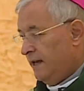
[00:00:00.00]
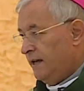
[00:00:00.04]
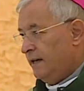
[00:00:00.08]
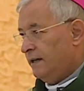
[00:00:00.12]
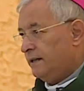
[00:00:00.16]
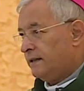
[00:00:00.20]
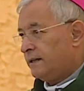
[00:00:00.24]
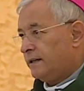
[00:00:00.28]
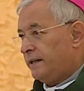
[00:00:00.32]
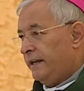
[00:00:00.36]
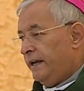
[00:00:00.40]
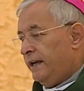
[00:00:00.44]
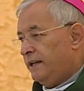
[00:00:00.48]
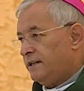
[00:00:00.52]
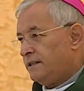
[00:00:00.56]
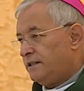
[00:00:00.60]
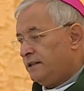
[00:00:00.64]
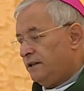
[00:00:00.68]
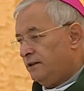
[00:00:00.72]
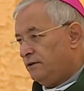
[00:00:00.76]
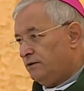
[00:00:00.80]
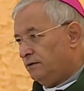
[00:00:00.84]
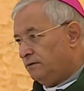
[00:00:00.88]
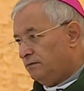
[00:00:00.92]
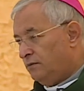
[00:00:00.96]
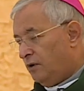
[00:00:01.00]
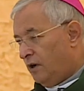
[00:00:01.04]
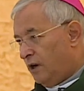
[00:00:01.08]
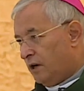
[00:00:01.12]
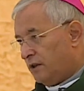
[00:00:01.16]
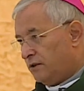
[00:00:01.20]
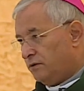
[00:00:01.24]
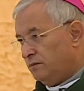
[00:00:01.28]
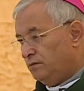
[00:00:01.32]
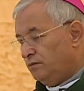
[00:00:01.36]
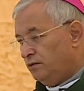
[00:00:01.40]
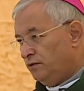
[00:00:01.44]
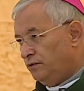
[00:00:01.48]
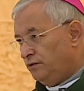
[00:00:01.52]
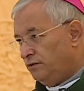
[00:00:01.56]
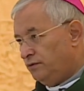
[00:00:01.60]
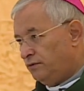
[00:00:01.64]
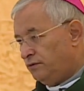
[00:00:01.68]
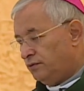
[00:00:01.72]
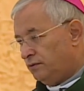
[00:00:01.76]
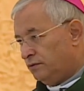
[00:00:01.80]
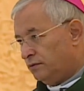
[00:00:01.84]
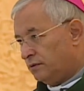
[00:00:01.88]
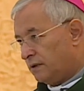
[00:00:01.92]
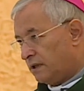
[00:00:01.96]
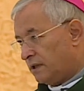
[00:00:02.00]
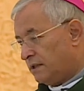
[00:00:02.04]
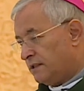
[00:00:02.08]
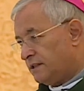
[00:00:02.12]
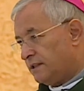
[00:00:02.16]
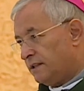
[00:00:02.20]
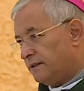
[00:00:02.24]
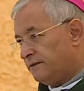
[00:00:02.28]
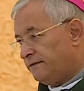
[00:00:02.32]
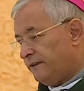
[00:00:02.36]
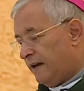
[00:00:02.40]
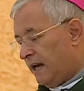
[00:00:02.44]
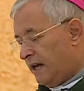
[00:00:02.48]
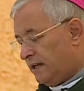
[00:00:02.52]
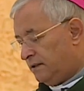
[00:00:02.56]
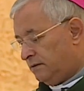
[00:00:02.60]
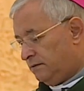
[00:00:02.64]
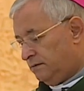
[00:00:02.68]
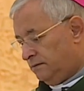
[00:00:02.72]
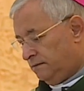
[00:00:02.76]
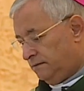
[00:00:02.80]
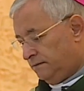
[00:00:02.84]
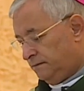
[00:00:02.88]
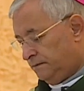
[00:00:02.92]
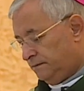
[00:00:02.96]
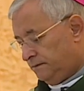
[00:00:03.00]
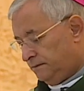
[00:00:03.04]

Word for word: Reza de um modo muito reservado,